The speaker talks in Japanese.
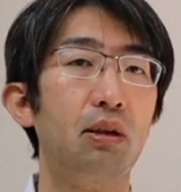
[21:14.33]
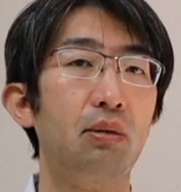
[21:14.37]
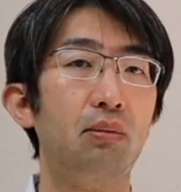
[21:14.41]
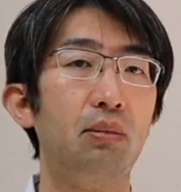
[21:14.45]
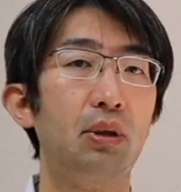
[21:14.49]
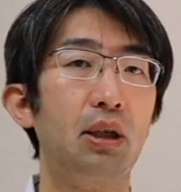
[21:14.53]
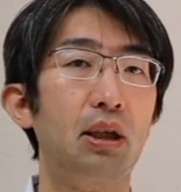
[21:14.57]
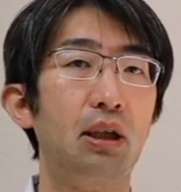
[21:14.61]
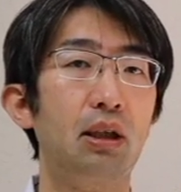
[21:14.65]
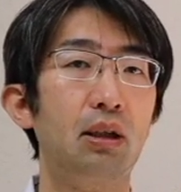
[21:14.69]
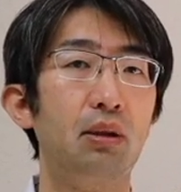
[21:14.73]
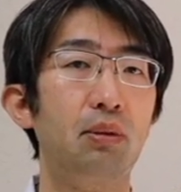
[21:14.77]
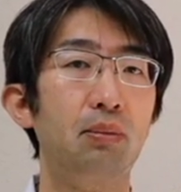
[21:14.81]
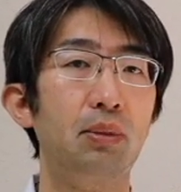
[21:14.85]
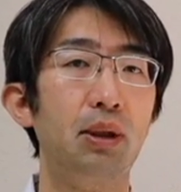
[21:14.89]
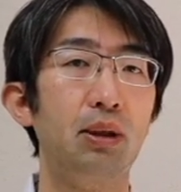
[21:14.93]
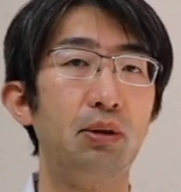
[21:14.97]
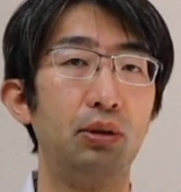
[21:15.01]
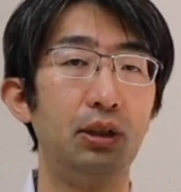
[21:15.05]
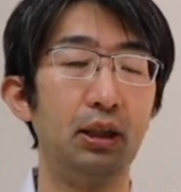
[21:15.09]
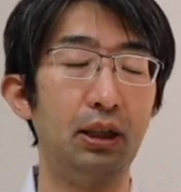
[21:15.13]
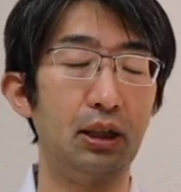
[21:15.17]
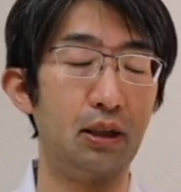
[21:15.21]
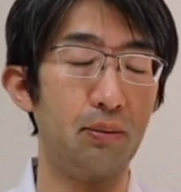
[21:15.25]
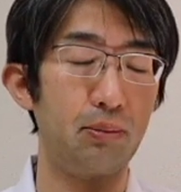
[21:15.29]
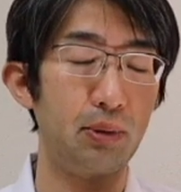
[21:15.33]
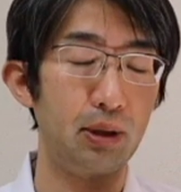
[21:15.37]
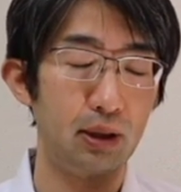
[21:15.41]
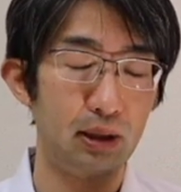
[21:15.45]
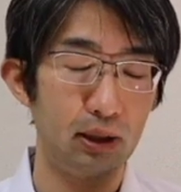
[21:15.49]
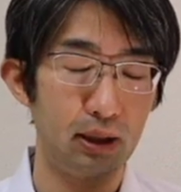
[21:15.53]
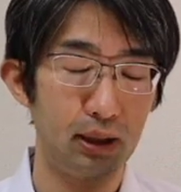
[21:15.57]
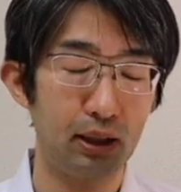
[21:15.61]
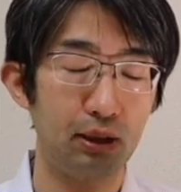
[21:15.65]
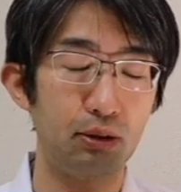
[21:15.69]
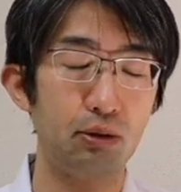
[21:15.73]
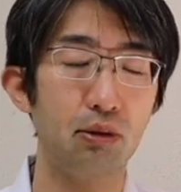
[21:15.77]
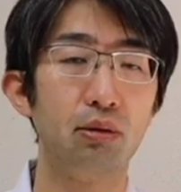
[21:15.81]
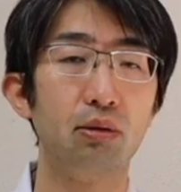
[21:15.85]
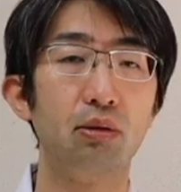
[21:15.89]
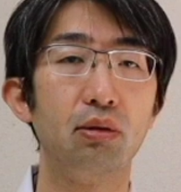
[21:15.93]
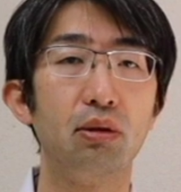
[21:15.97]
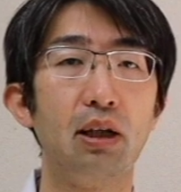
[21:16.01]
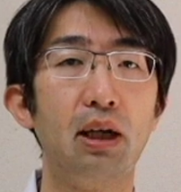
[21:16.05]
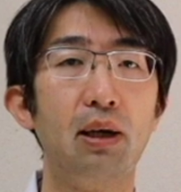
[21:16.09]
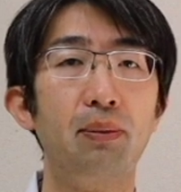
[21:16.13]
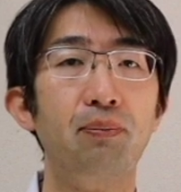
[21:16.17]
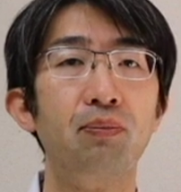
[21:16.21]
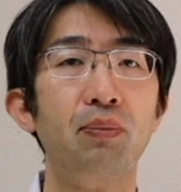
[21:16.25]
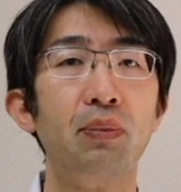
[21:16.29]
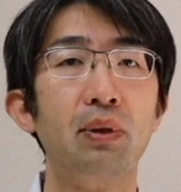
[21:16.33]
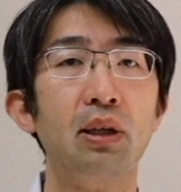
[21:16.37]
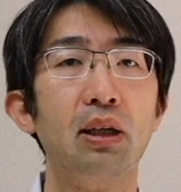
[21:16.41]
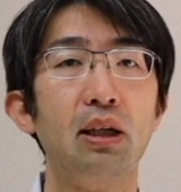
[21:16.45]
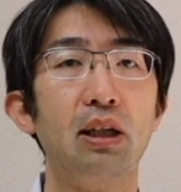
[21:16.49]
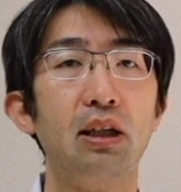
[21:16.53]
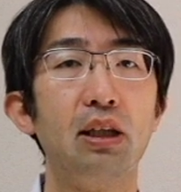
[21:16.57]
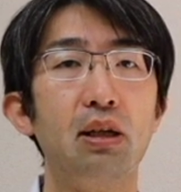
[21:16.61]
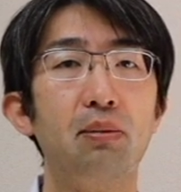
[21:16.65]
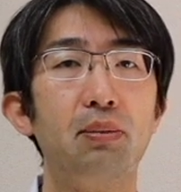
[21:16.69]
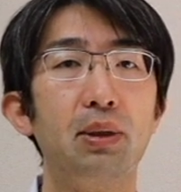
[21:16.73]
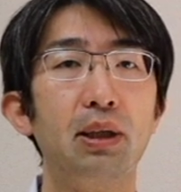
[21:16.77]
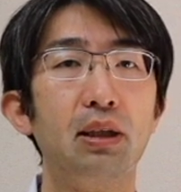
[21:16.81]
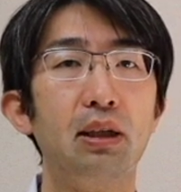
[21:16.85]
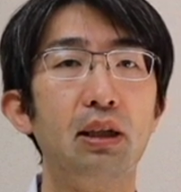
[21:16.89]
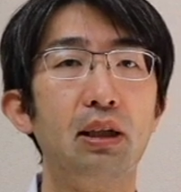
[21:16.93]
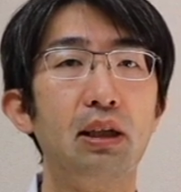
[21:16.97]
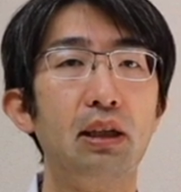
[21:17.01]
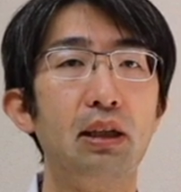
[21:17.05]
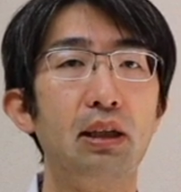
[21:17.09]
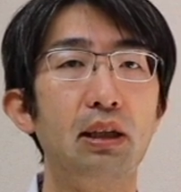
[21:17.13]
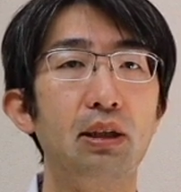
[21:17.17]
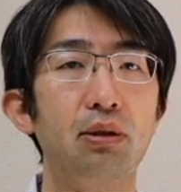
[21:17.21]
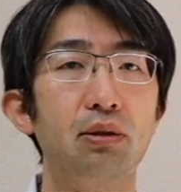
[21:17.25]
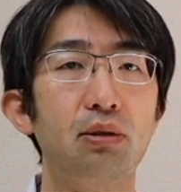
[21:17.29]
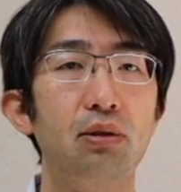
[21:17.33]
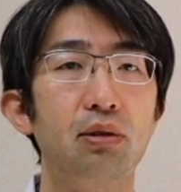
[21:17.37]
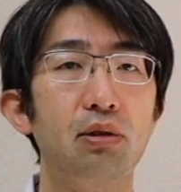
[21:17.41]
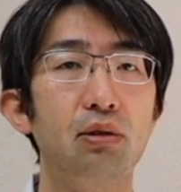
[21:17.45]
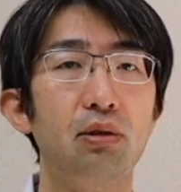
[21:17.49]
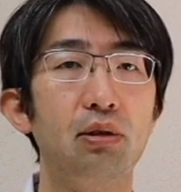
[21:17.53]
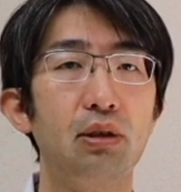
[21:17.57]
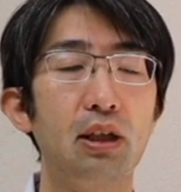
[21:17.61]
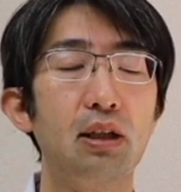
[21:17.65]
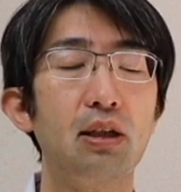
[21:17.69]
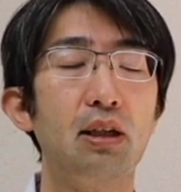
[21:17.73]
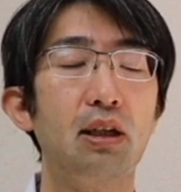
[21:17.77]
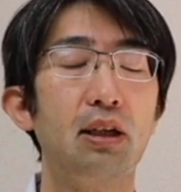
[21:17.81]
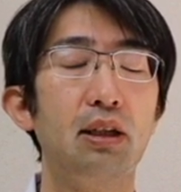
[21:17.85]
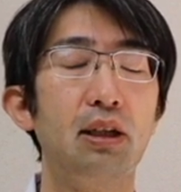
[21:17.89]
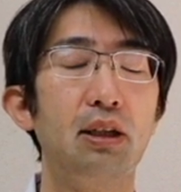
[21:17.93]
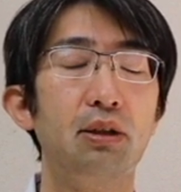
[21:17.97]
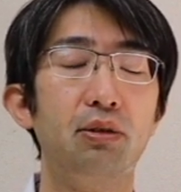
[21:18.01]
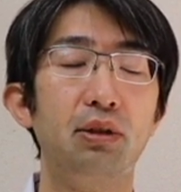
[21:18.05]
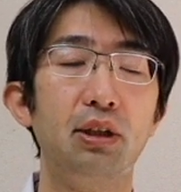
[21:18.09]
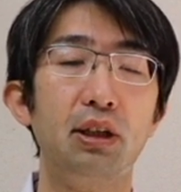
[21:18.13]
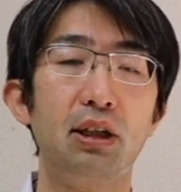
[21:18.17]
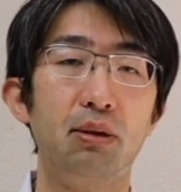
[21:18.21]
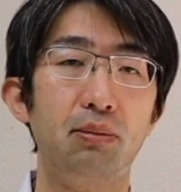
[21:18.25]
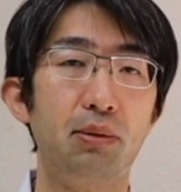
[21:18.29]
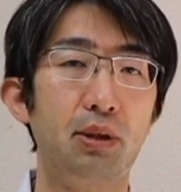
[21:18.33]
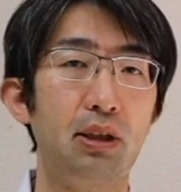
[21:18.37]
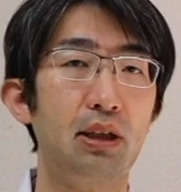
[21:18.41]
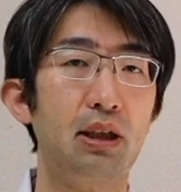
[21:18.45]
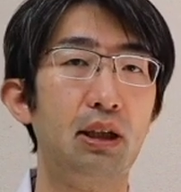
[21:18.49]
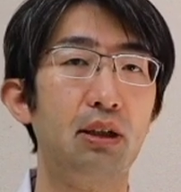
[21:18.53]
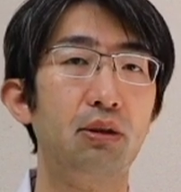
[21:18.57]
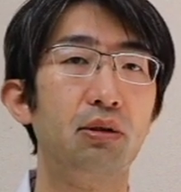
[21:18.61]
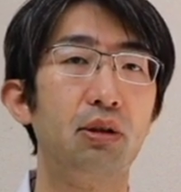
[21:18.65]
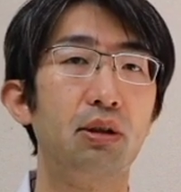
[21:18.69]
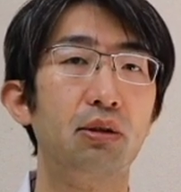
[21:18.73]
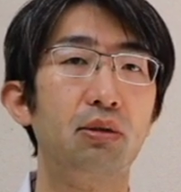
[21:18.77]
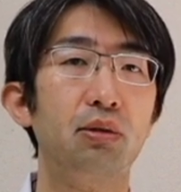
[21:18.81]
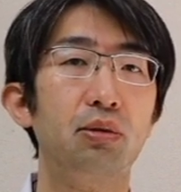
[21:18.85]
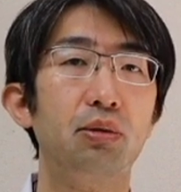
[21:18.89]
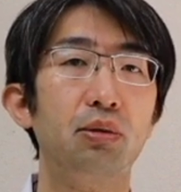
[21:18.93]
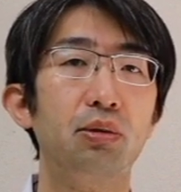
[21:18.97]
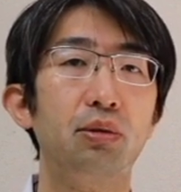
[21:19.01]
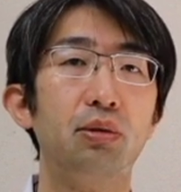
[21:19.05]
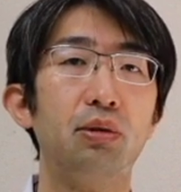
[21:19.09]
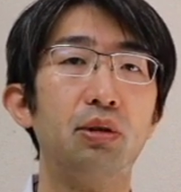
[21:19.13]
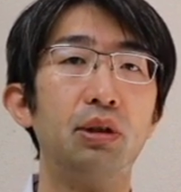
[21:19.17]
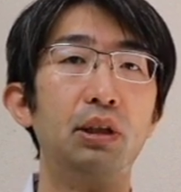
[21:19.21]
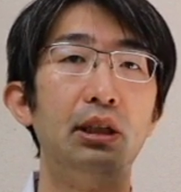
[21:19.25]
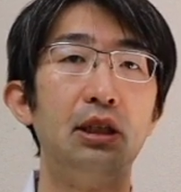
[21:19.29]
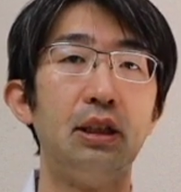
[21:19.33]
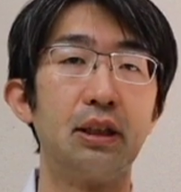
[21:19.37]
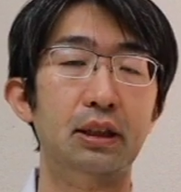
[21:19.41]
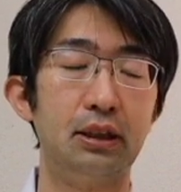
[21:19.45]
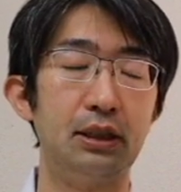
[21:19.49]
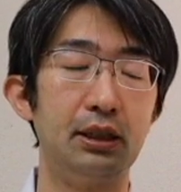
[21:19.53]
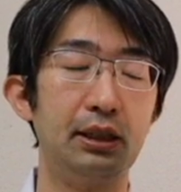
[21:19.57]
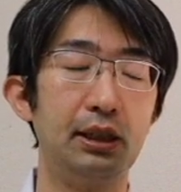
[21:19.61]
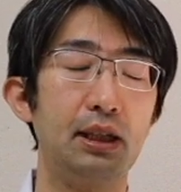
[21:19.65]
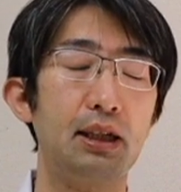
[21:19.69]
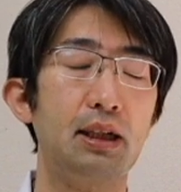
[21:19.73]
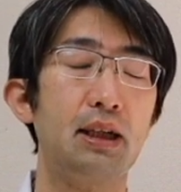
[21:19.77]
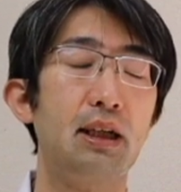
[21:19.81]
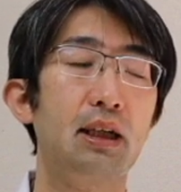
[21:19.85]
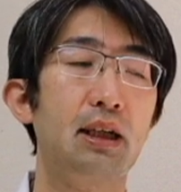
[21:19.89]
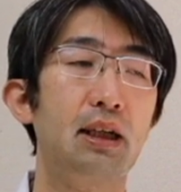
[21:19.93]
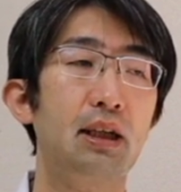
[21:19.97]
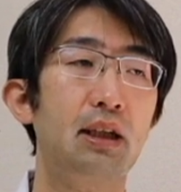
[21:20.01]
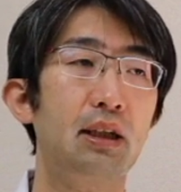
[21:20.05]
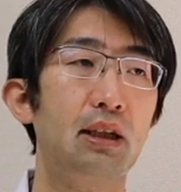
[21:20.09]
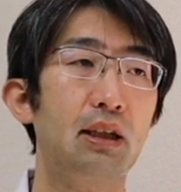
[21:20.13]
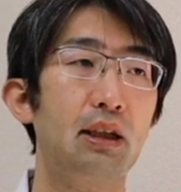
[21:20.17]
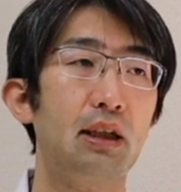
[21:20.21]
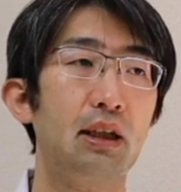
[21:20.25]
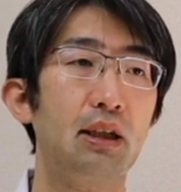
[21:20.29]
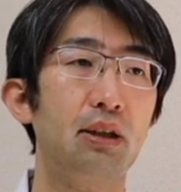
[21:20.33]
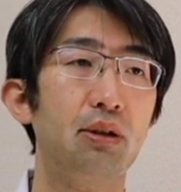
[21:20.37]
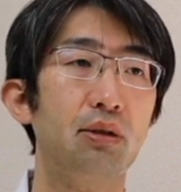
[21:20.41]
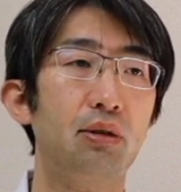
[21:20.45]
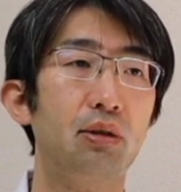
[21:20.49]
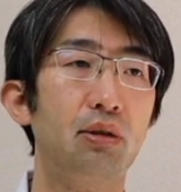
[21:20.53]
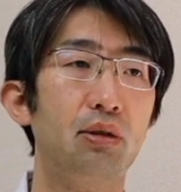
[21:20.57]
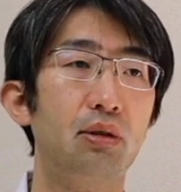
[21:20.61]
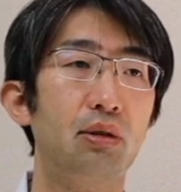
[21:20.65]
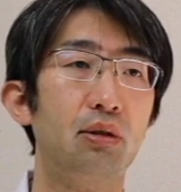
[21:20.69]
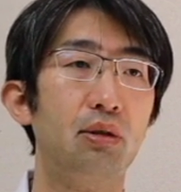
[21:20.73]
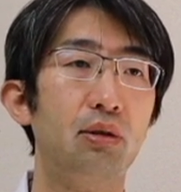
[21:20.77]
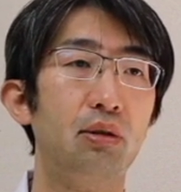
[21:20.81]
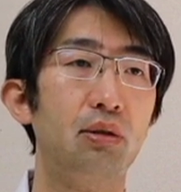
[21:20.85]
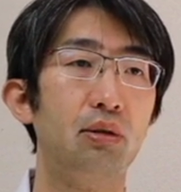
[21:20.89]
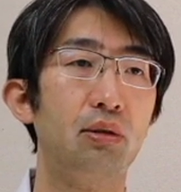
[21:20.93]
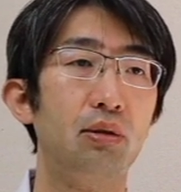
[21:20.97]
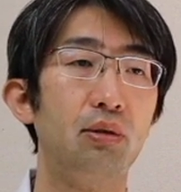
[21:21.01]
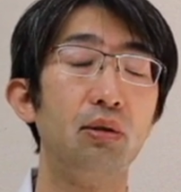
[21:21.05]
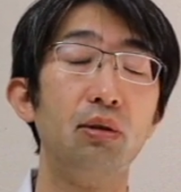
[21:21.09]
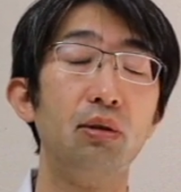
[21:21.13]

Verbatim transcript: まあ、目のリハビリであるとかはたまたあの、ね、体のリハビリであるとかそういうことをしながらあの